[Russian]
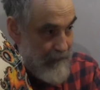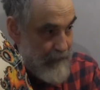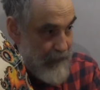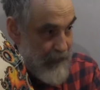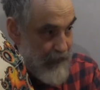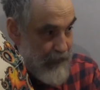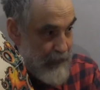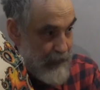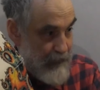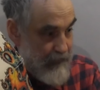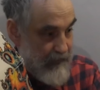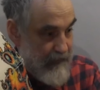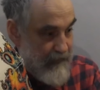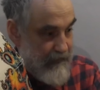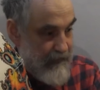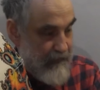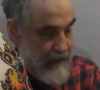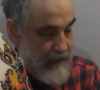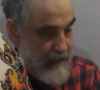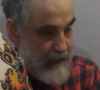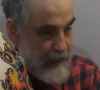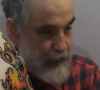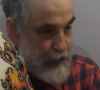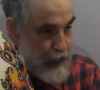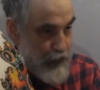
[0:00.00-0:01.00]
по сути
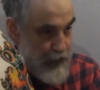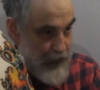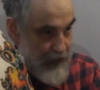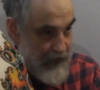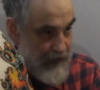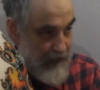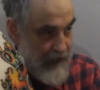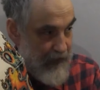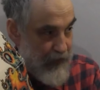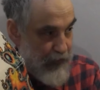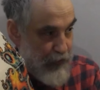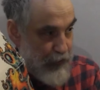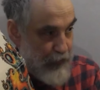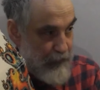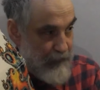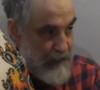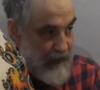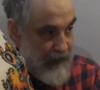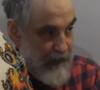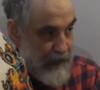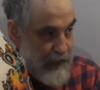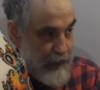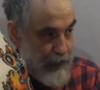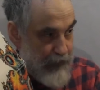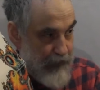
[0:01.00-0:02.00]
дела, тоже
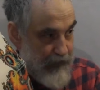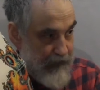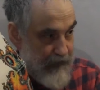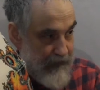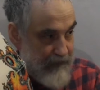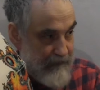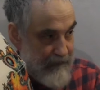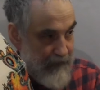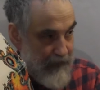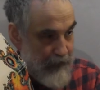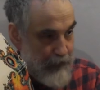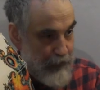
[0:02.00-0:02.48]
разумные существа,